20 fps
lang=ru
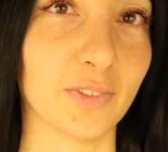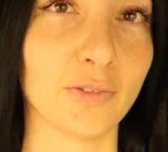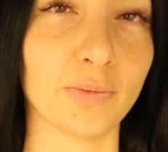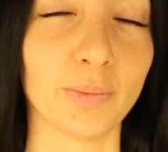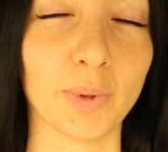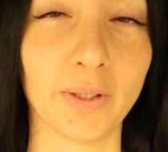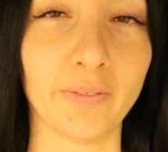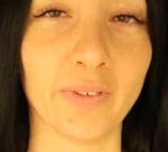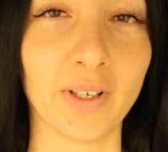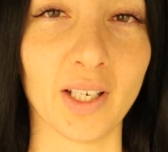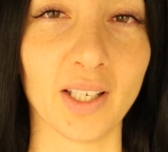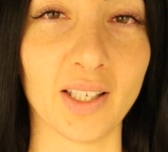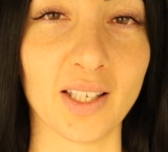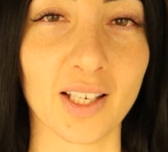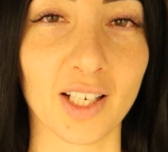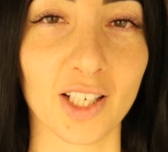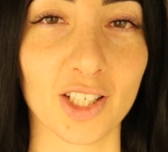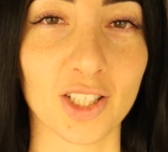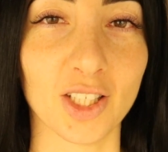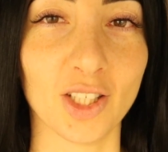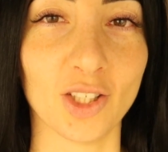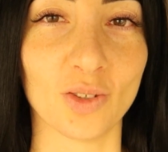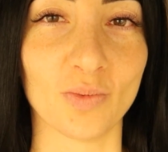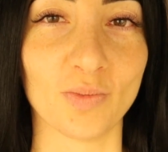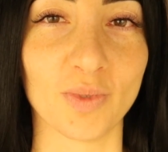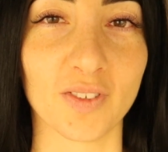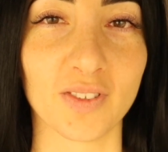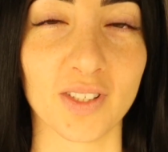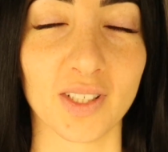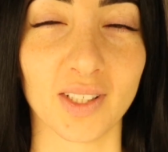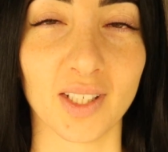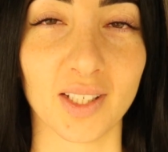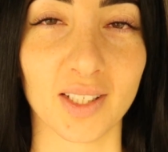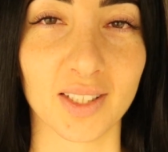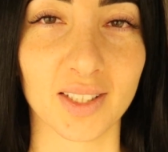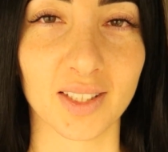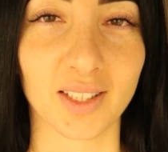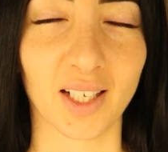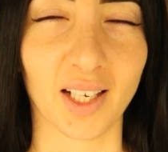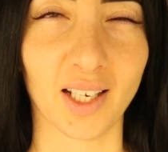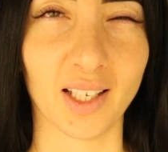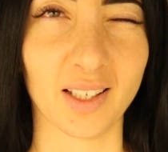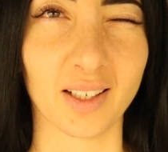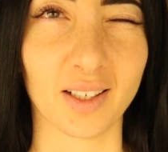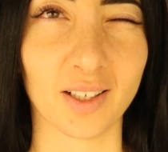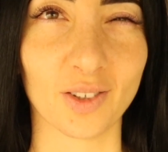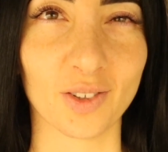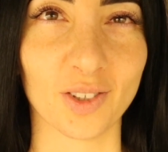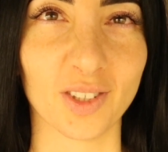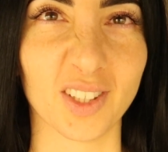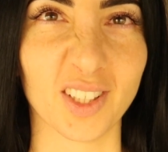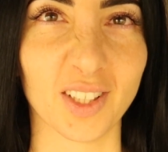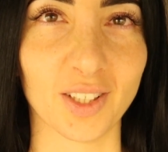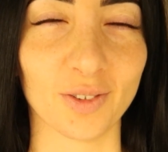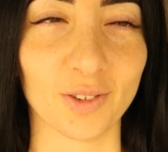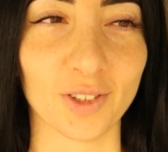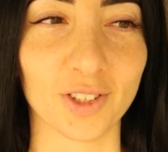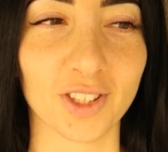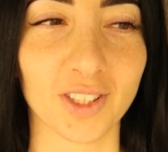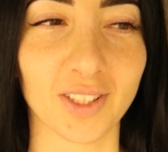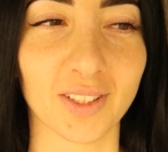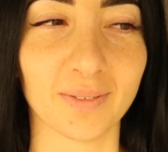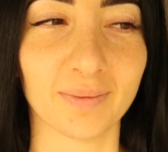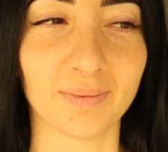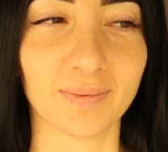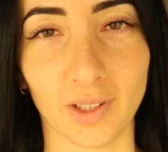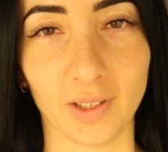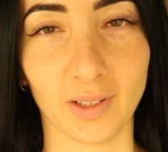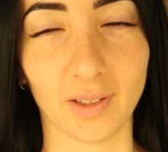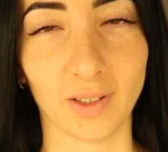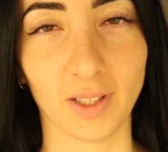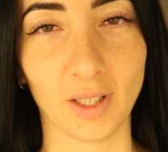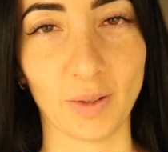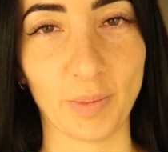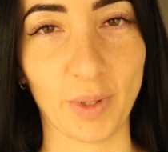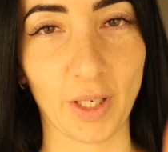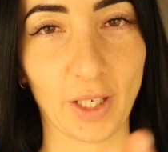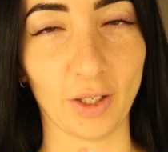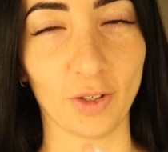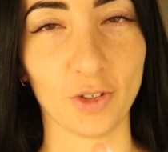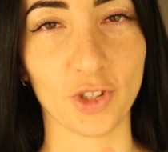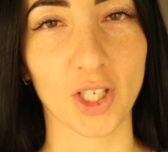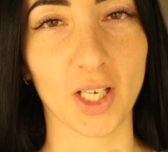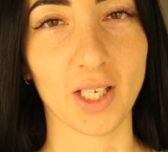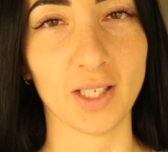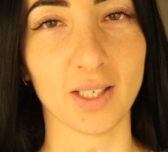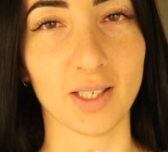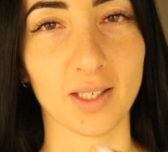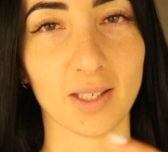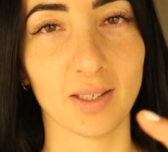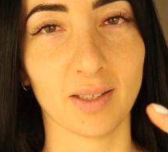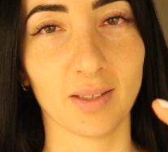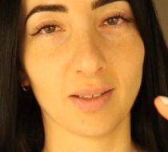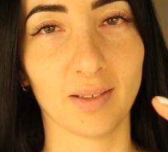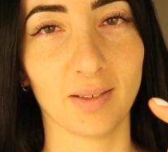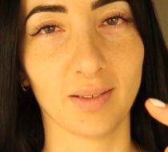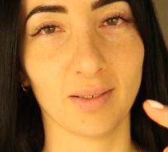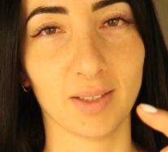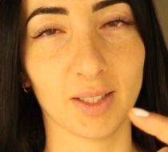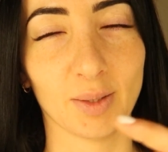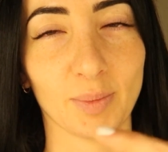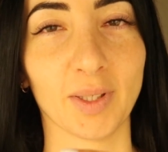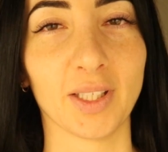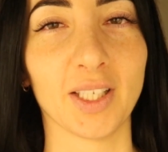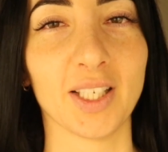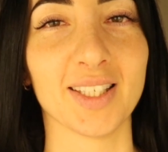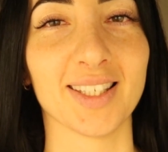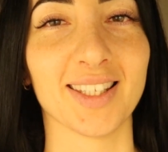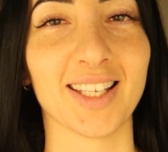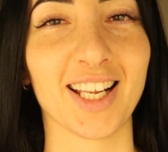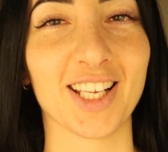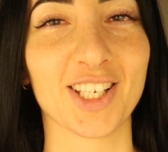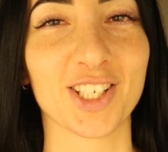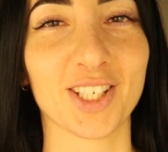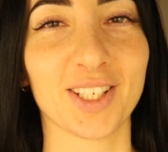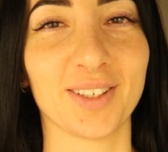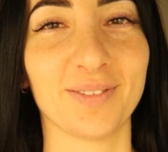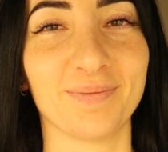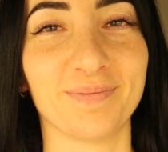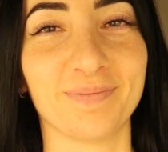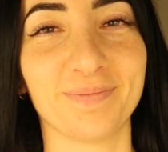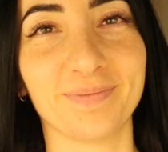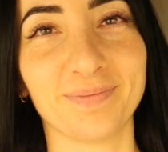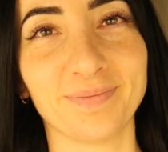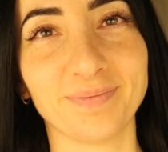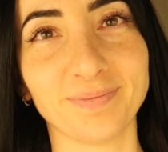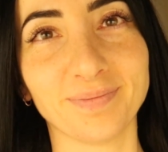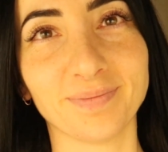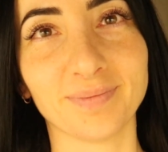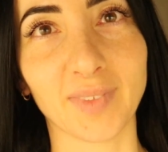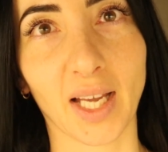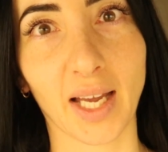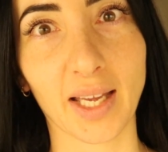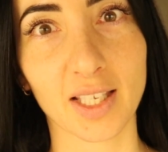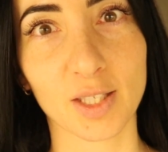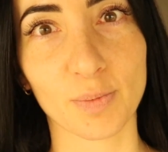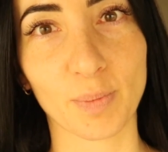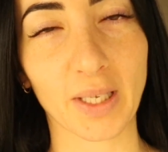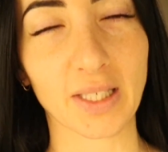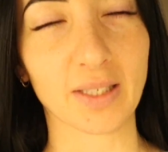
В преддверии дня рождения у меня всегда настроение какое-то не очень. Не переключайтесь, смотрите дальше. А я спать.